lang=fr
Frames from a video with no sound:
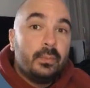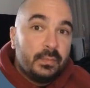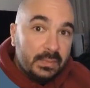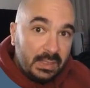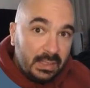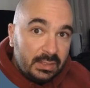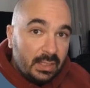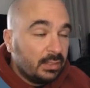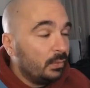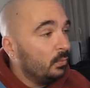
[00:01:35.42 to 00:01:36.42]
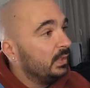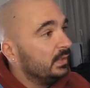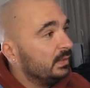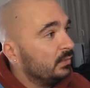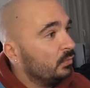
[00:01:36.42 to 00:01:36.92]
téléchargé donc ces
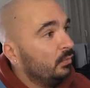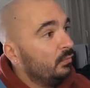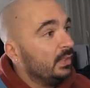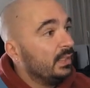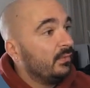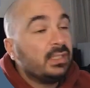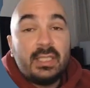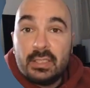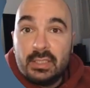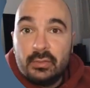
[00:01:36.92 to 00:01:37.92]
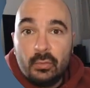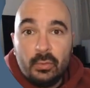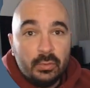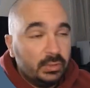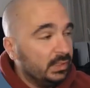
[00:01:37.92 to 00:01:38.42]
ISO, que vous les avez chargés sur le
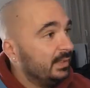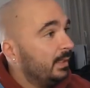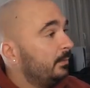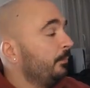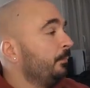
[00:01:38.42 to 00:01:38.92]
logiciel,